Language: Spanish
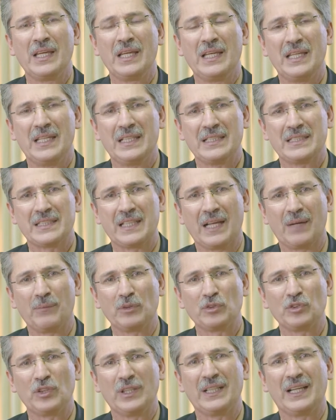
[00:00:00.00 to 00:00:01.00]
y
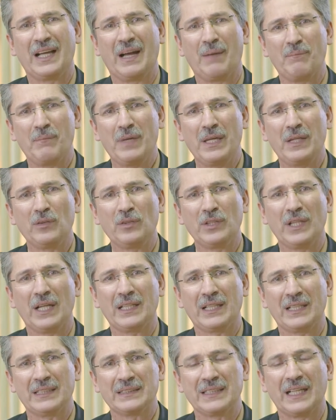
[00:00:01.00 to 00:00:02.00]
estamos en camino de
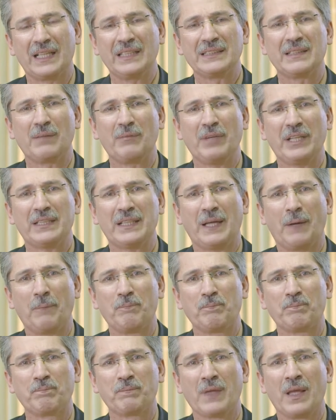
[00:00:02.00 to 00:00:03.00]
alcanzar esa meta.
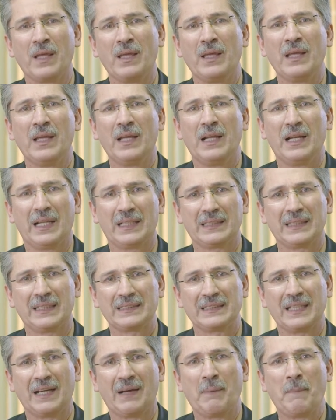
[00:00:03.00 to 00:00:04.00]
La
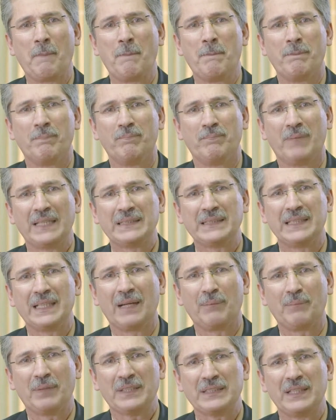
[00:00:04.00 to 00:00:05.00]
tasa
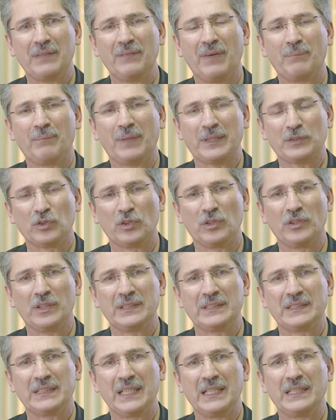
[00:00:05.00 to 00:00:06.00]
básica pasiva pasó de
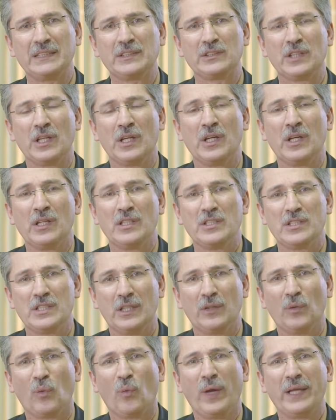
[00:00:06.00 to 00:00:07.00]

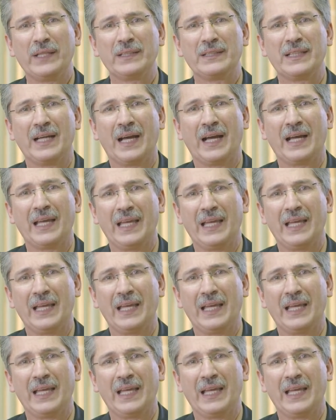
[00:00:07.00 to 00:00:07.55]
6,50